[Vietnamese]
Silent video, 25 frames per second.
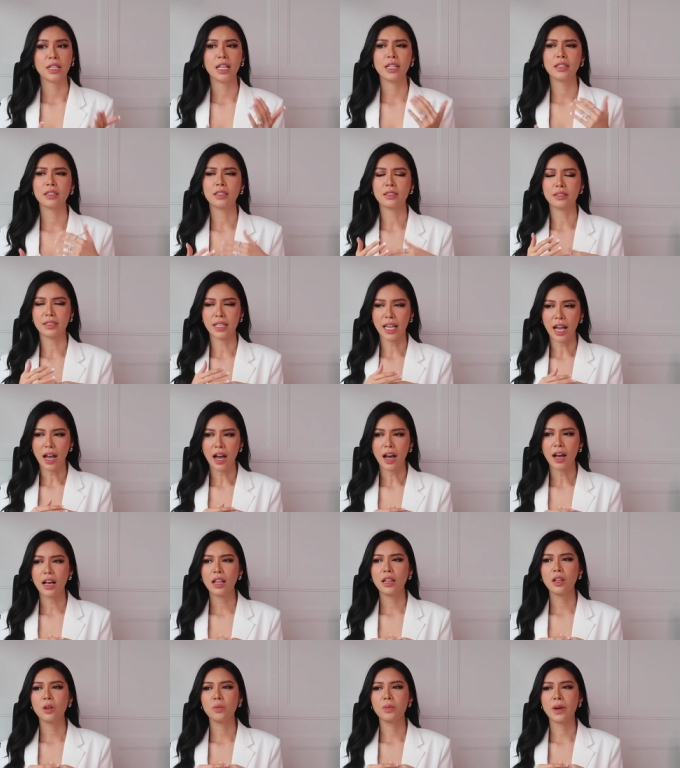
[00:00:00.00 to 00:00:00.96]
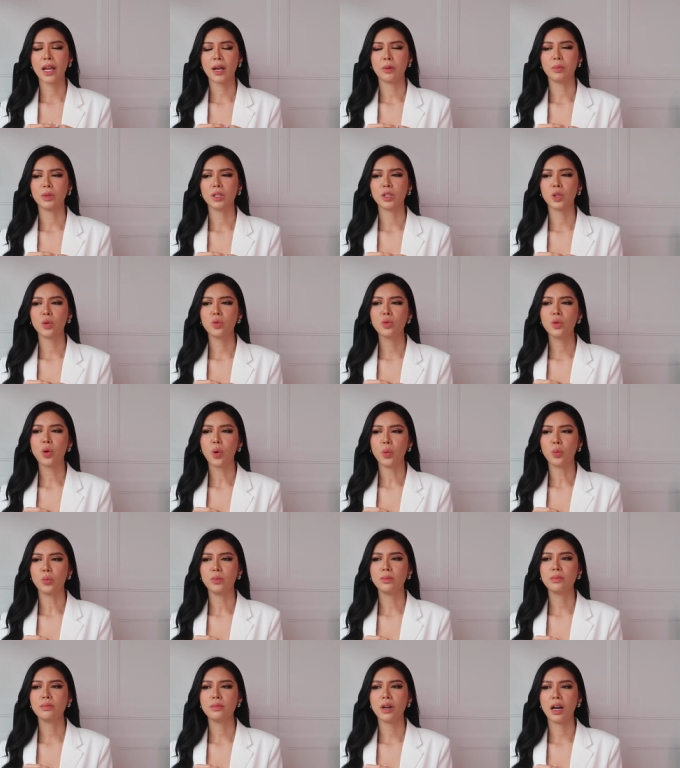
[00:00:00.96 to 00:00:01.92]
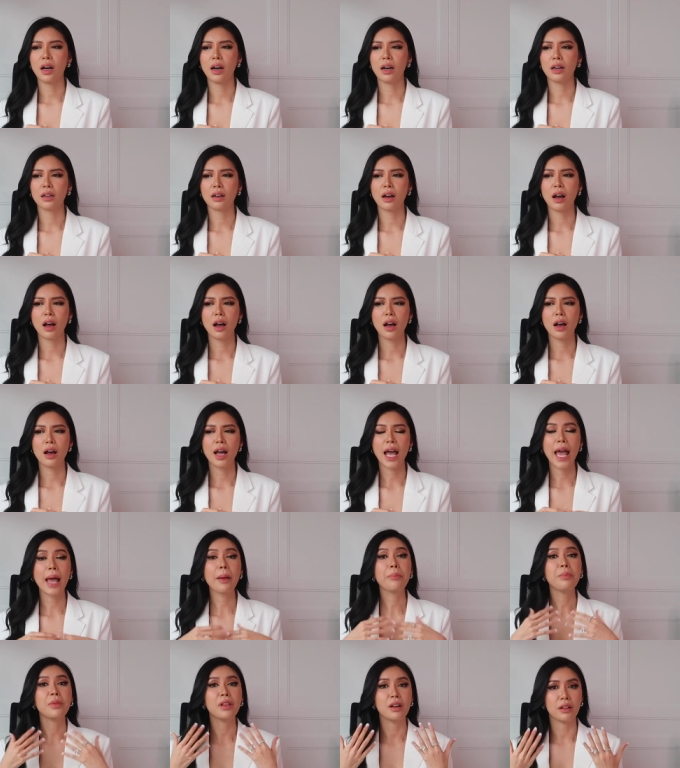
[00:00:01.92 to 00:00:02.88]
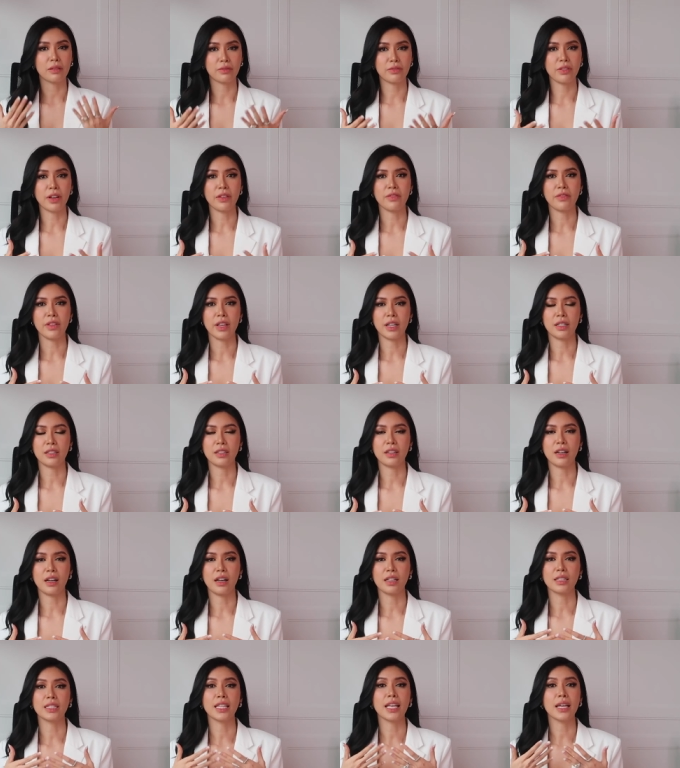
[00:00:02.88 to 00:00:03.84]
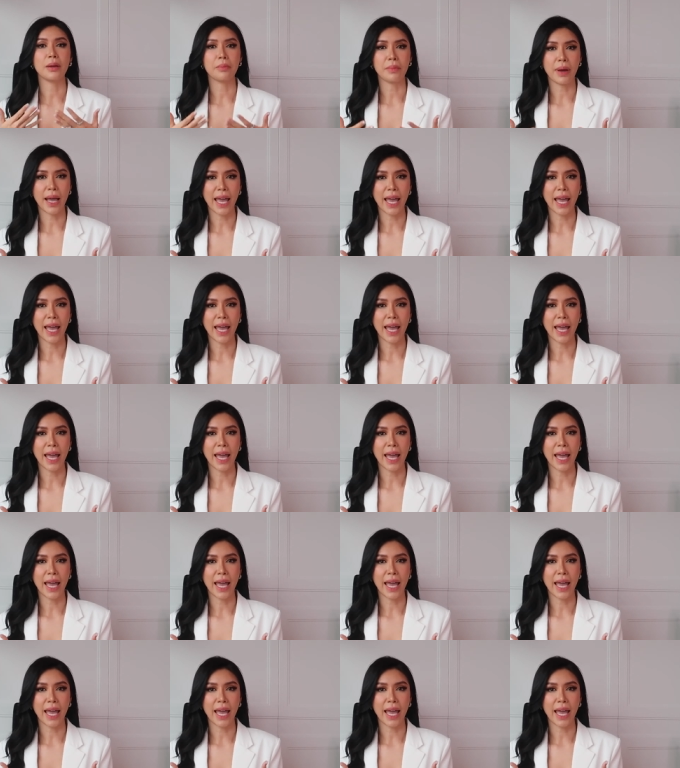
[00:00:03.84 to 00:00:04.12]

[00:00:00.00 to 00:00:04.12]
nên từ nhỏ lúc nào minh tú cũng uh, có áp lực về việc uh, tiền